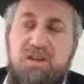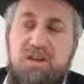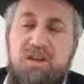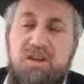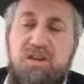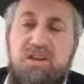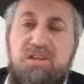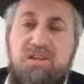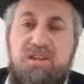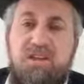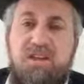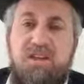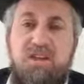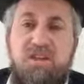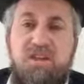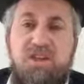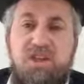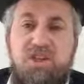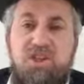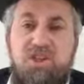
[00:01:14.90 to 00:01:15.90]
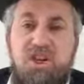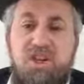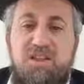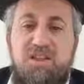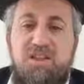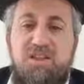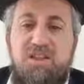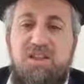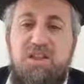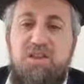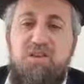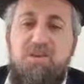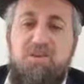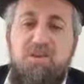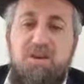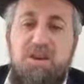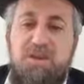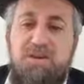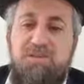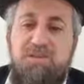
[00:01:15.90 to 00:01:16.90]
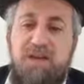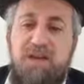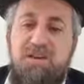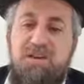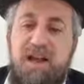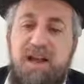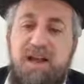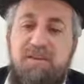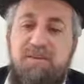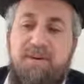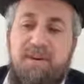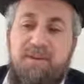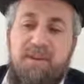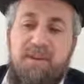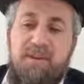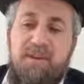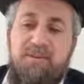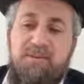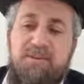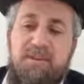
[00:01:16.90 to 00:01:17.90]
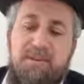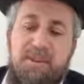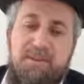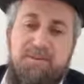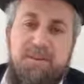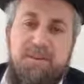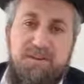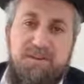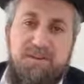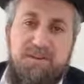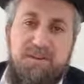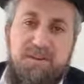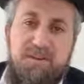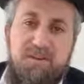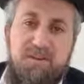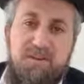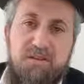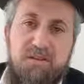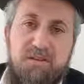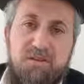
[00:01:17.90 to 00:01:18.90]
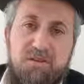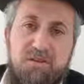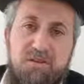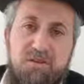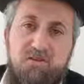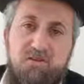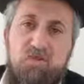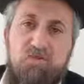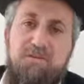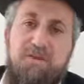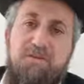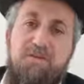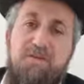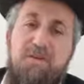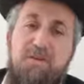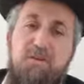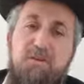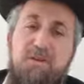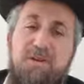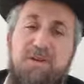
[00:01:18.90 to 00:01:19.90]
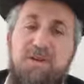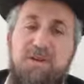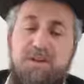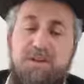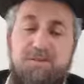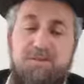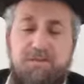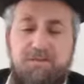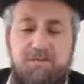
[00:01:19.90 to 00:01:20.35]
il a dit Ki Elohim et Amali ve et Betavi. Dieu m'a fait oublier.